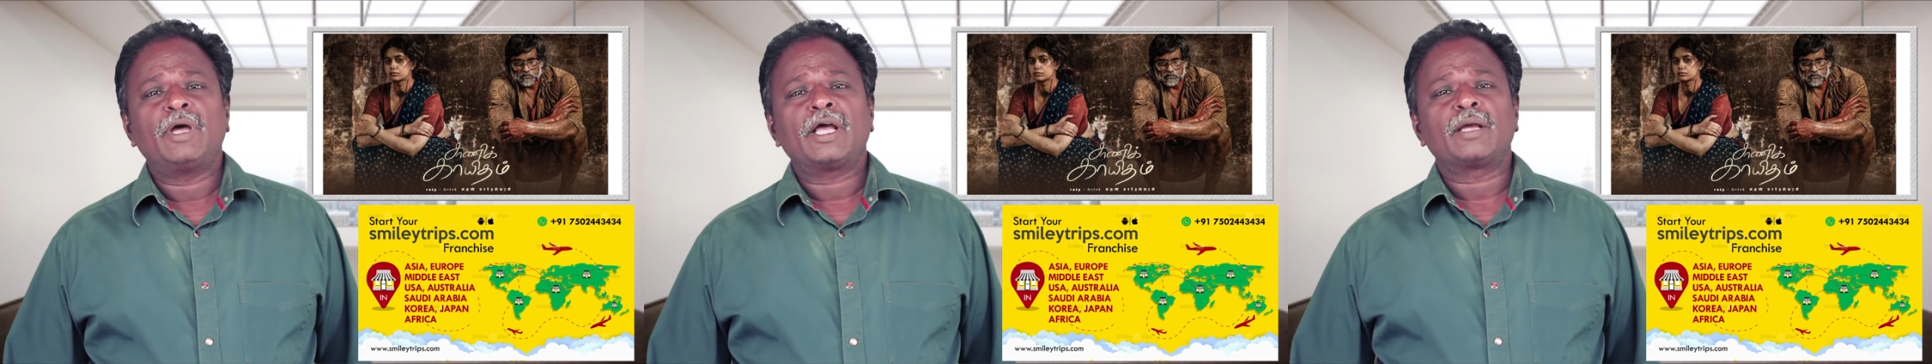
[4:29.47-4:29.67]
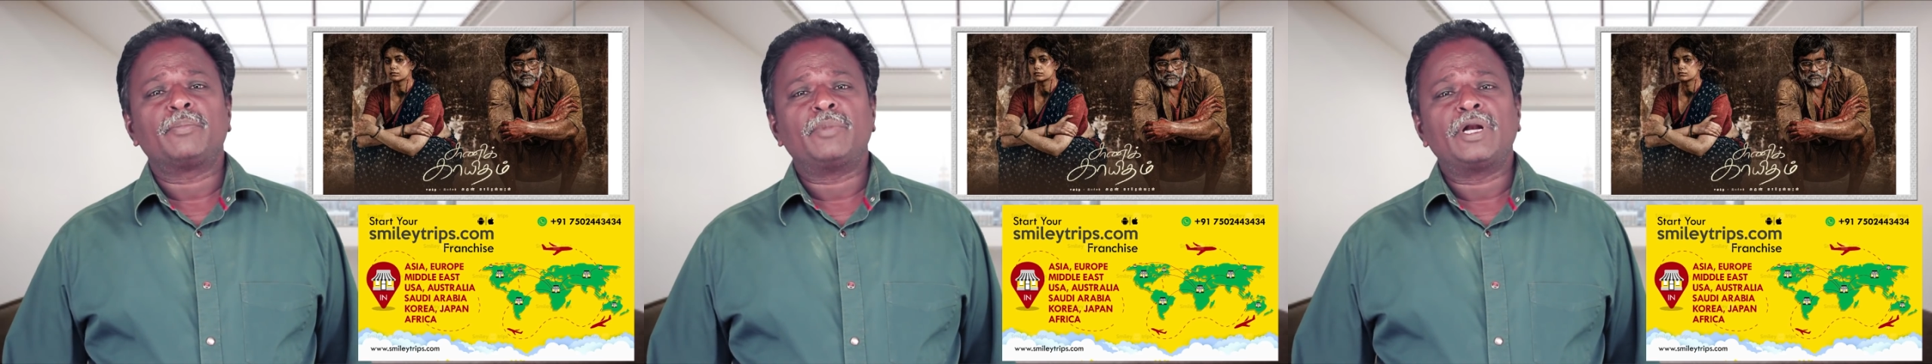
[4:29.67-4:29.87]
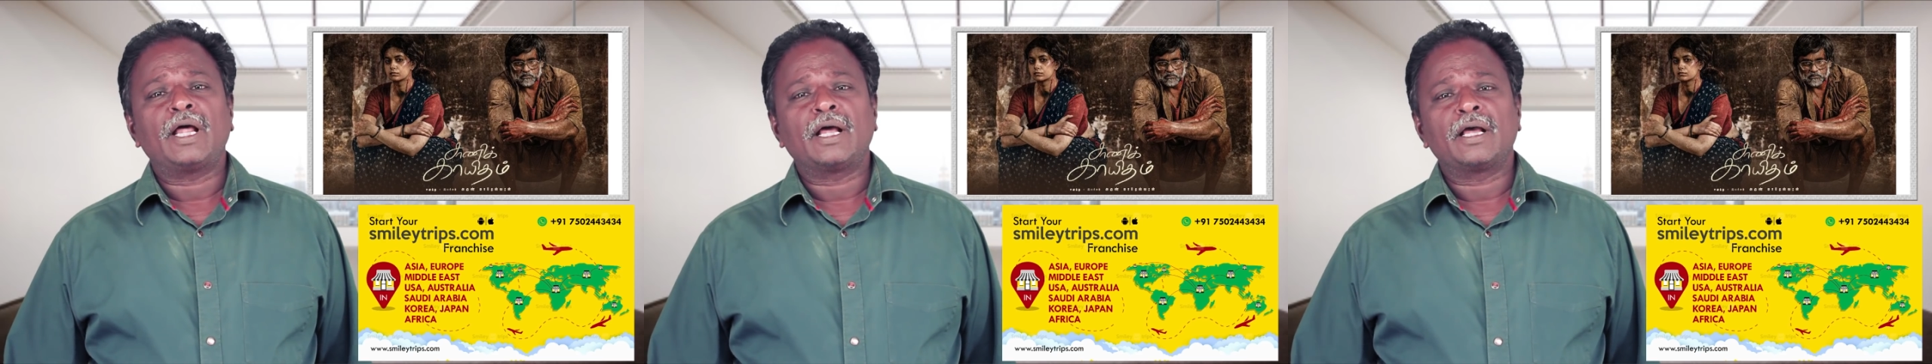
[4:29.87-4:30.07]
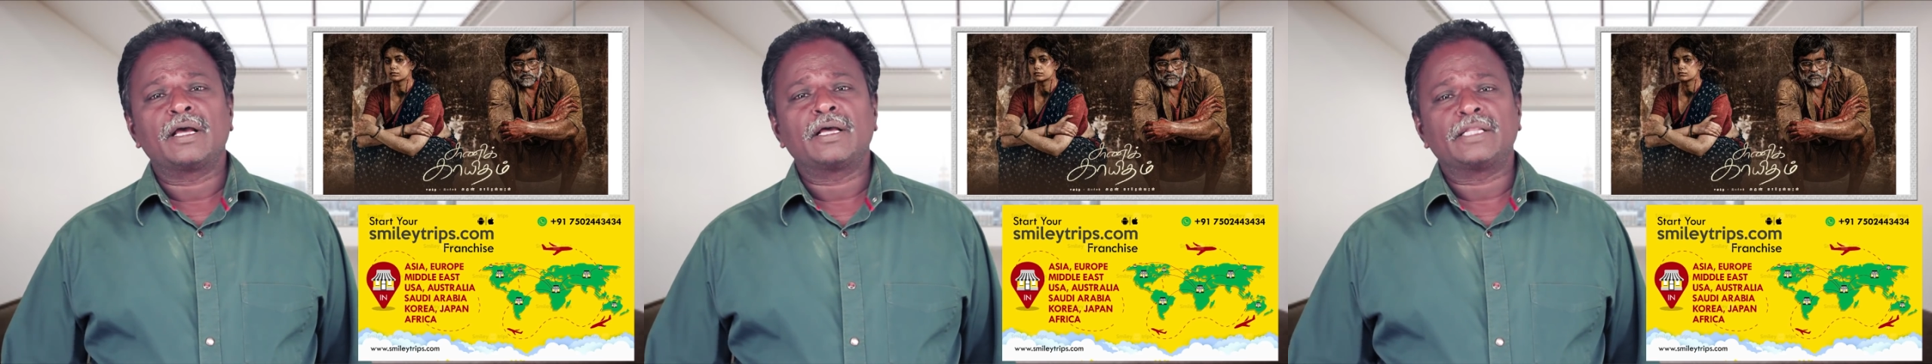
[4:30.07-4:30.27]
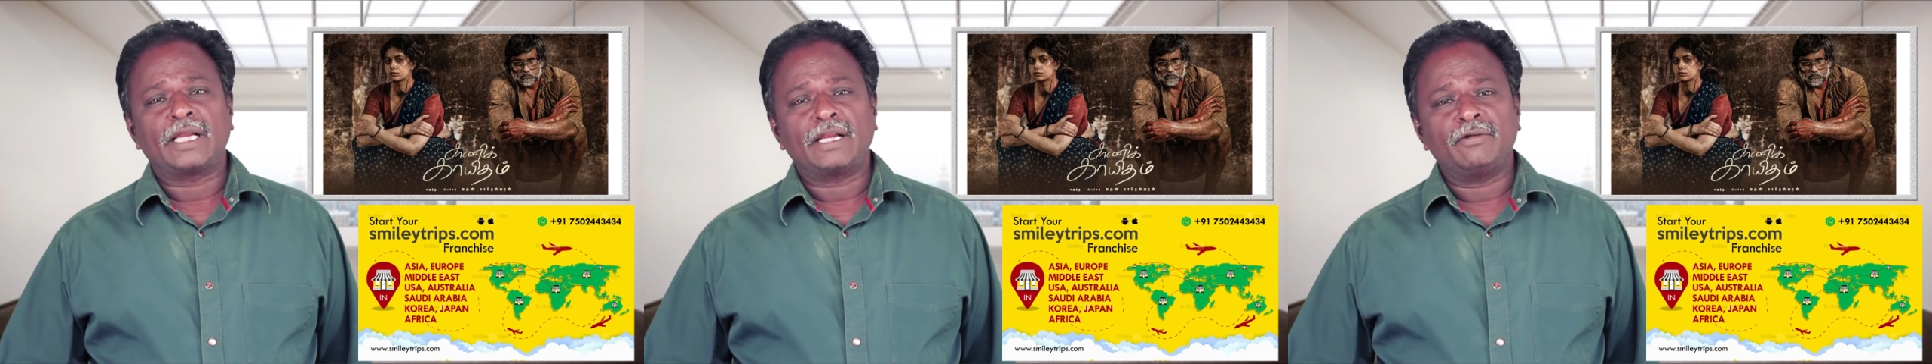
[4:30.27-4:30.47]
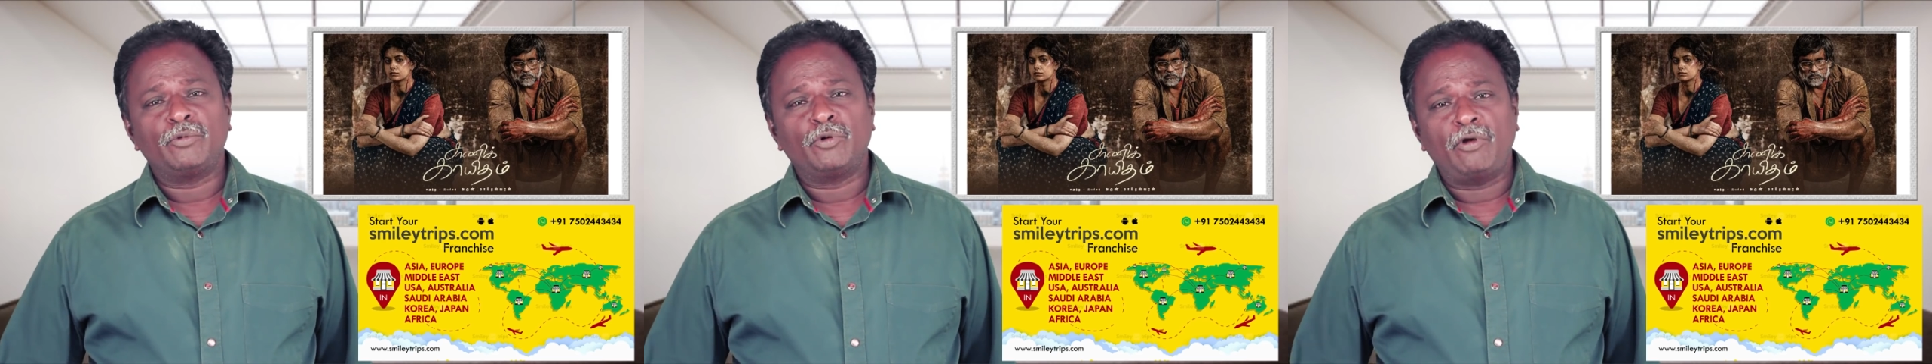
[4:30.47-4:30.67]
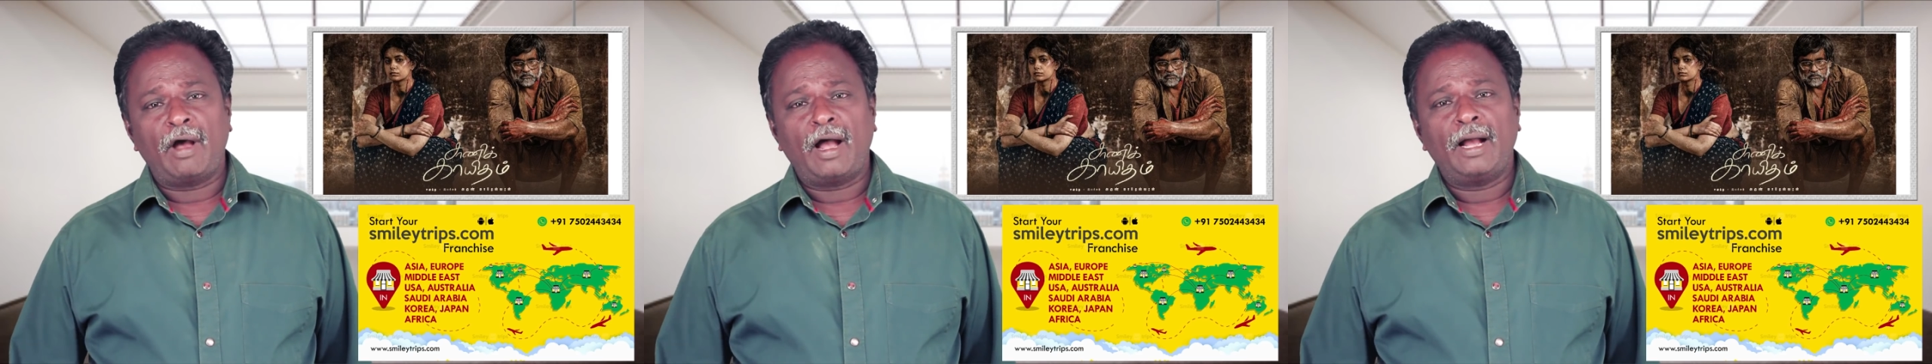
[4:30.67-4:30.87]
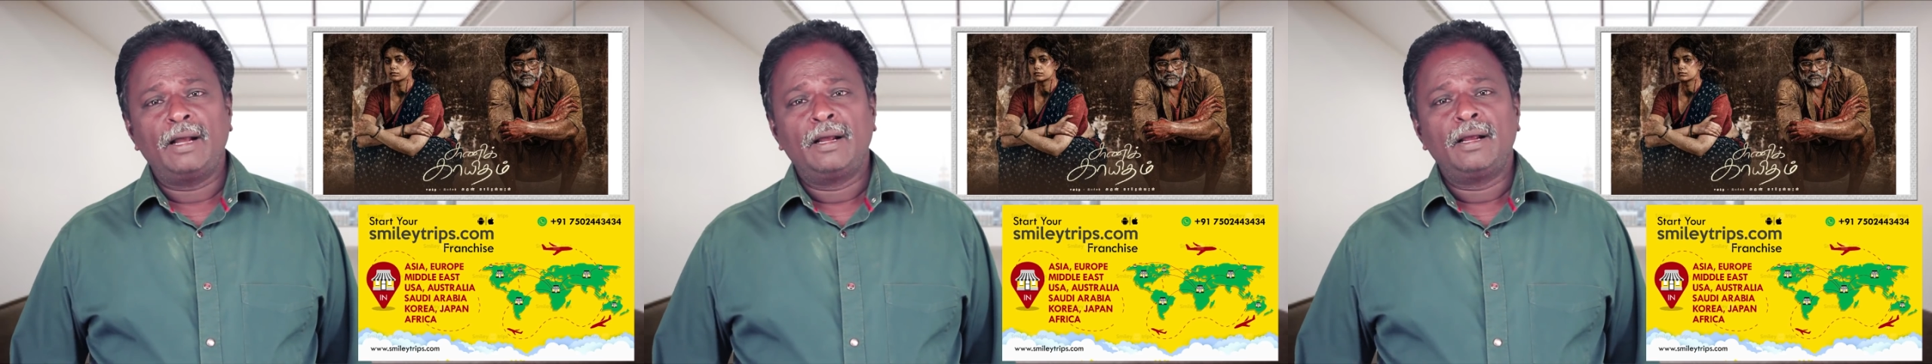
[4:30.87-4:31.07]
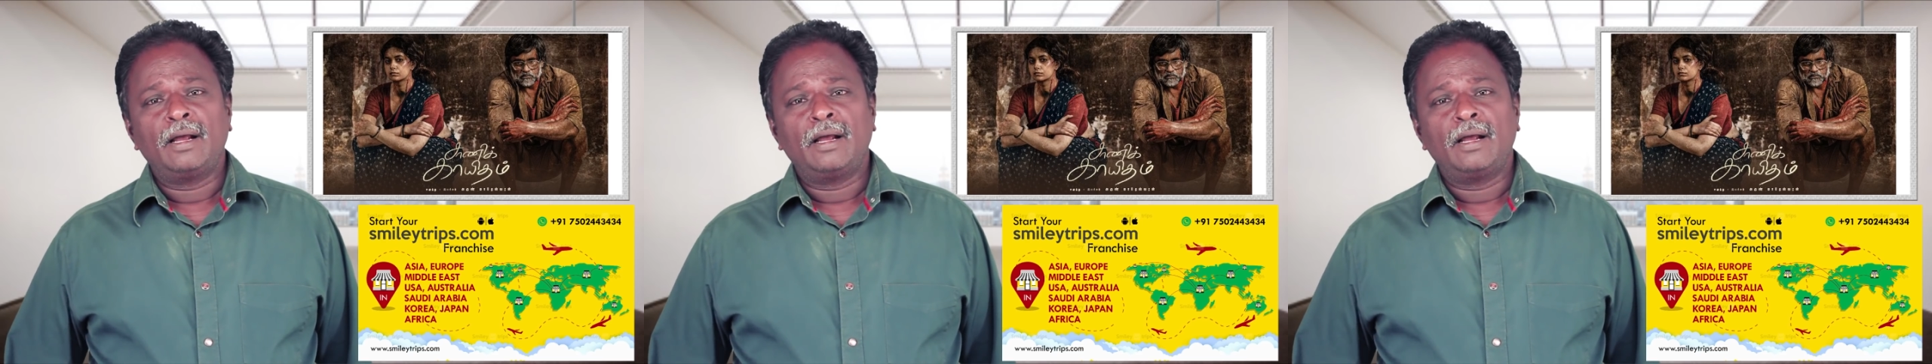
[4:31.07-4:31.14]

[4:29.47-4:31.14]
மேக்கப் பண்ணி அங்கங்கே தடவி விடுவான்